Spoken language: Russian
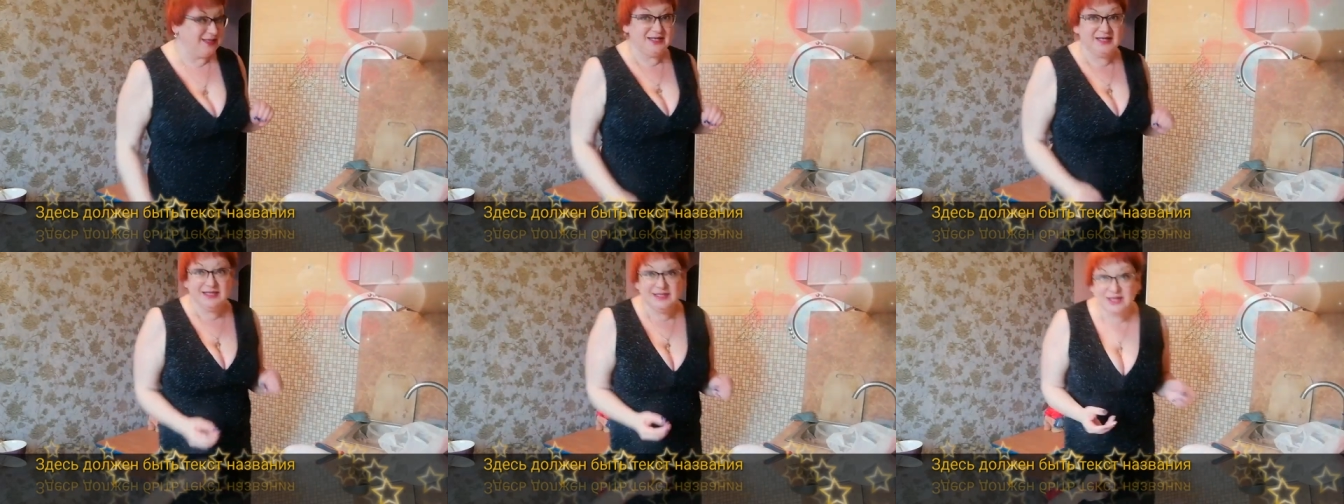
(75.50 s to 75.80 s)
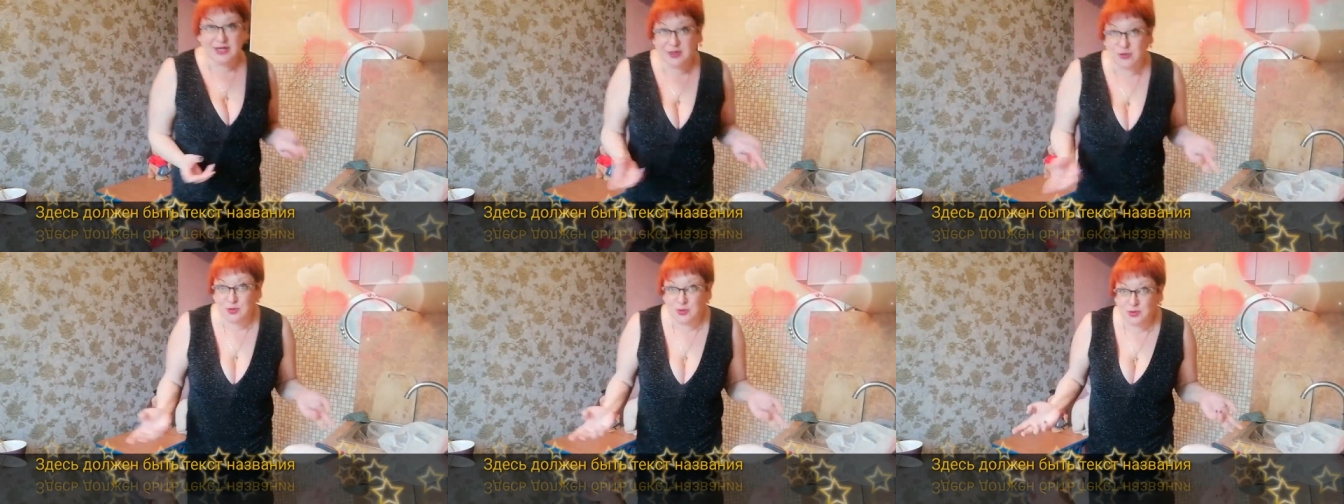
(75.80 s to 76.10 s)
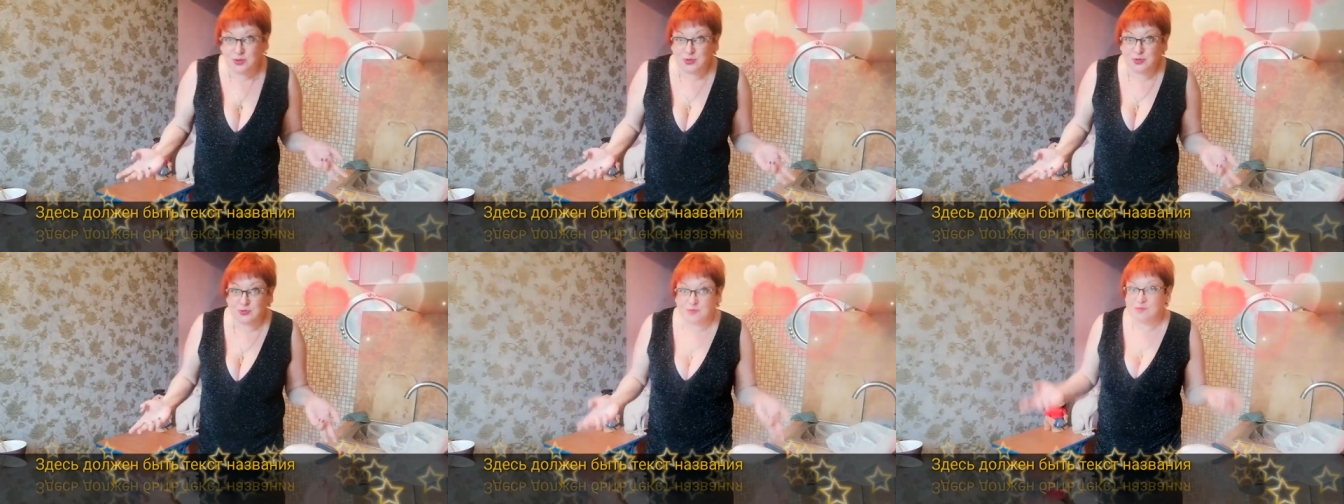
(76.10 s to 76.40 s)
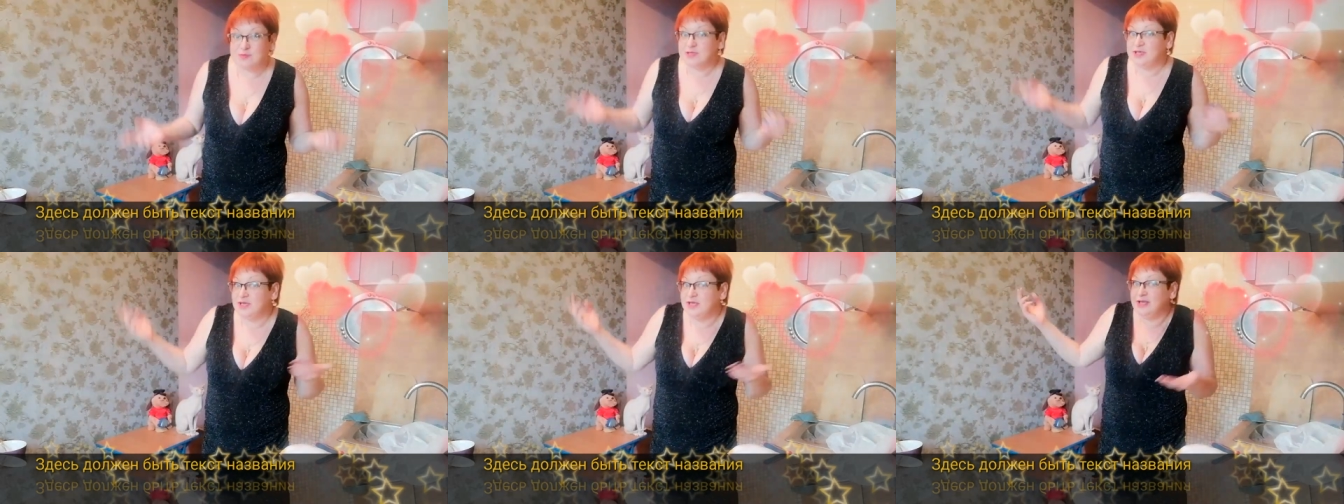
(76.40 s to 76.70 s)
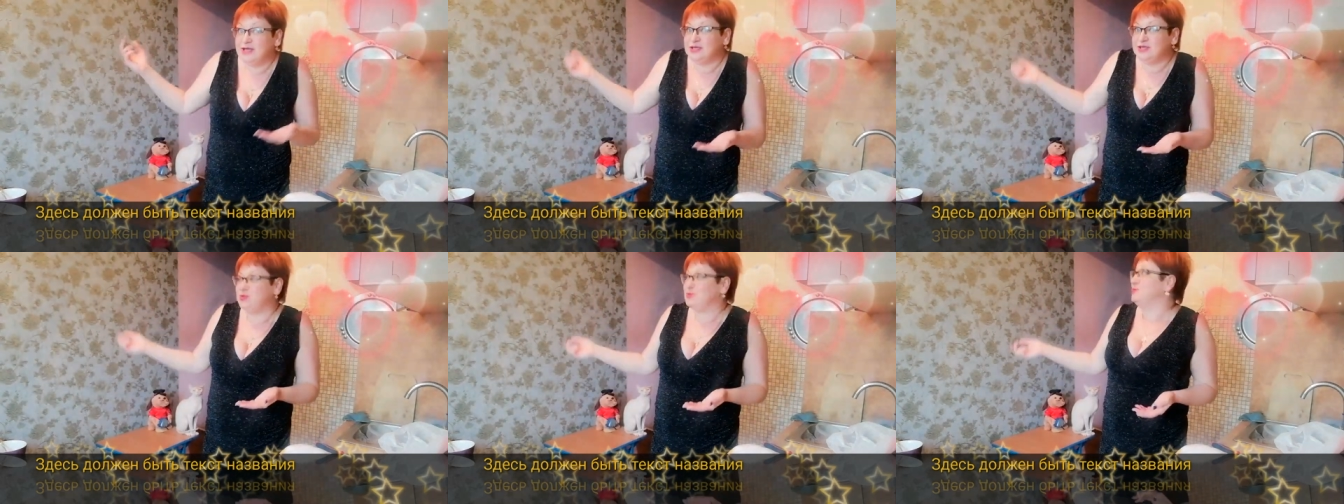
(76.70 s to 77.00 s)
И на кухню
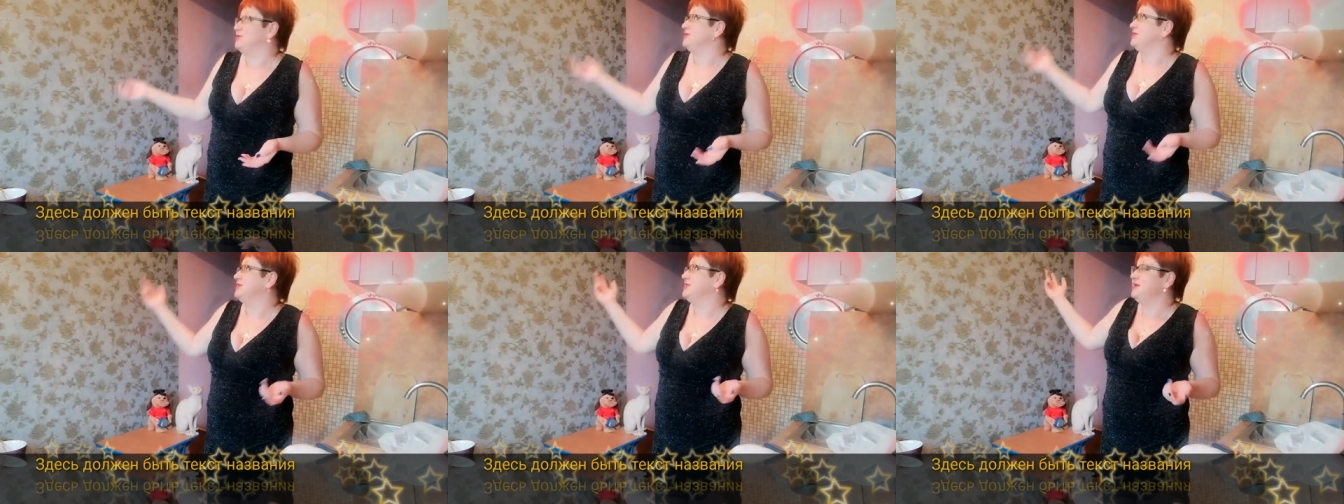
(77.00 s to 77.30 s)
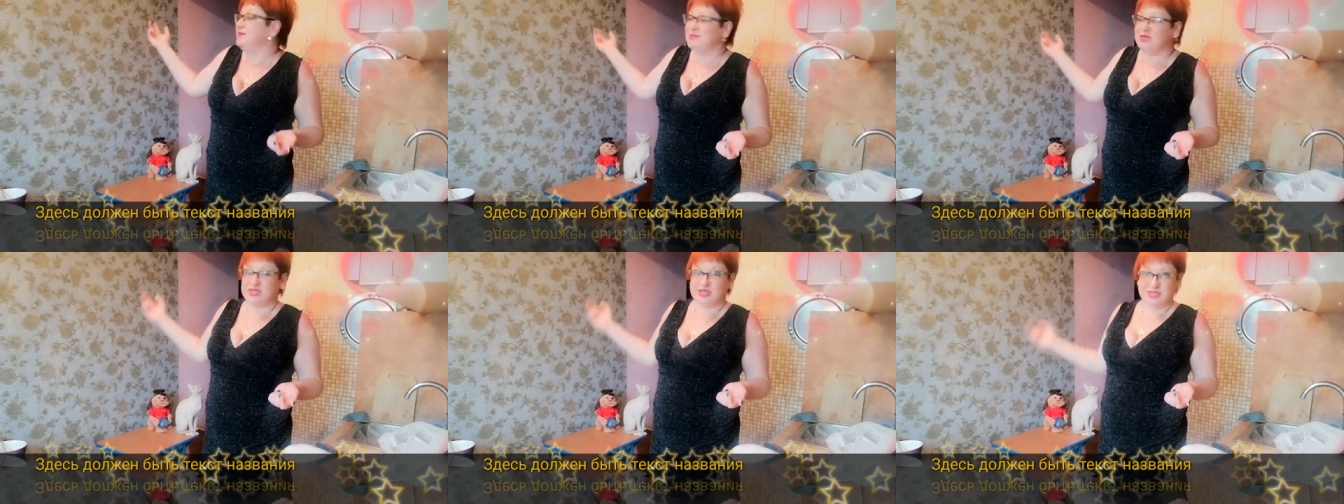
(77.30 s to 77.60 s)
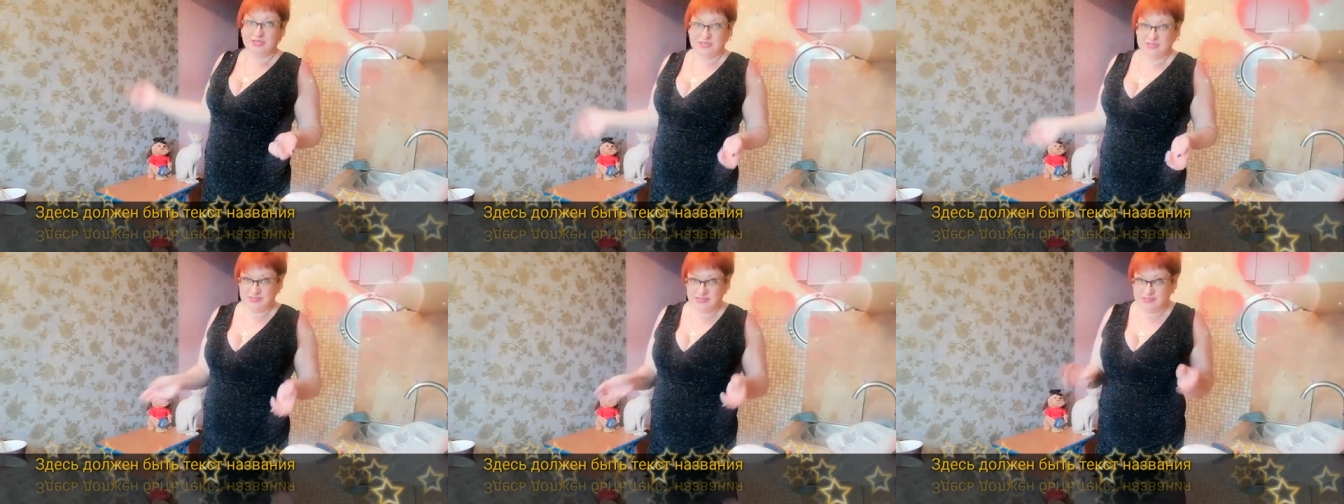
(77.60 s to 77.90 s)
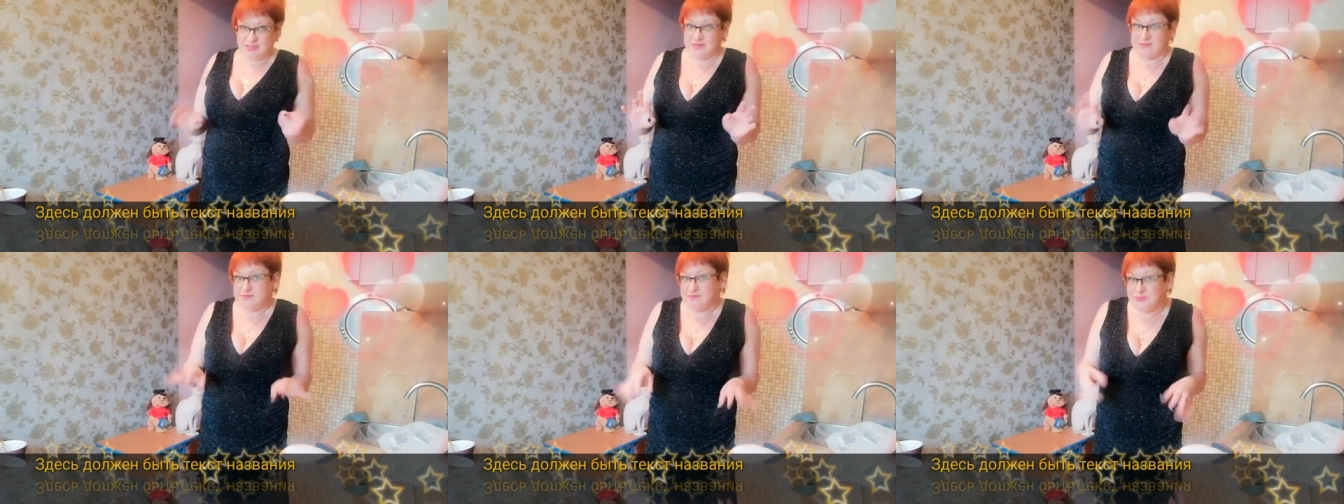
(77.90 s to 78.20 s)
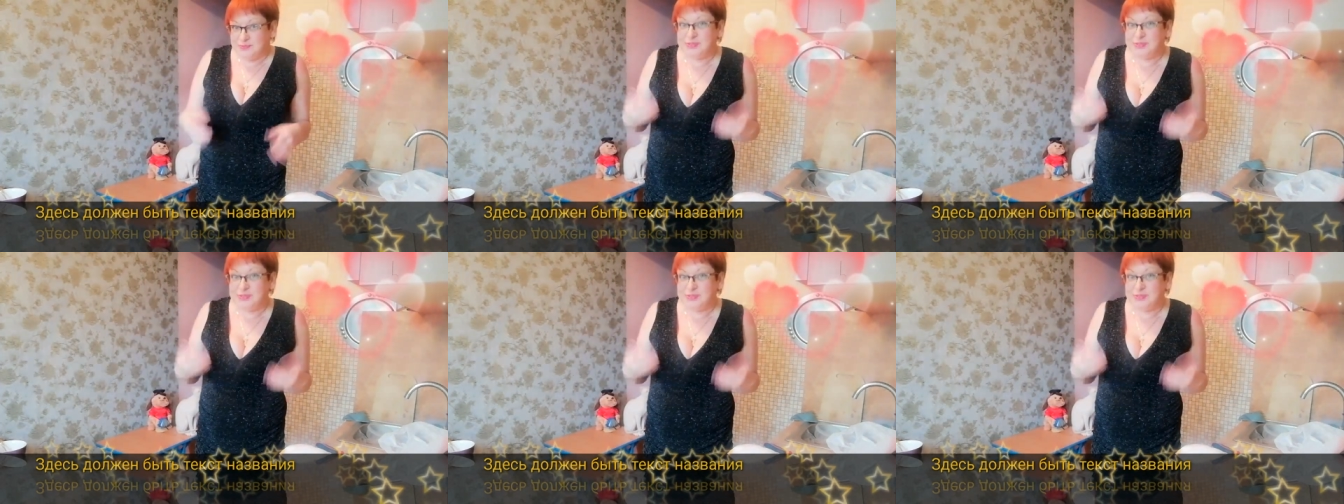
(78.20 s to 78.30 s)
или кто-то за домашние дела.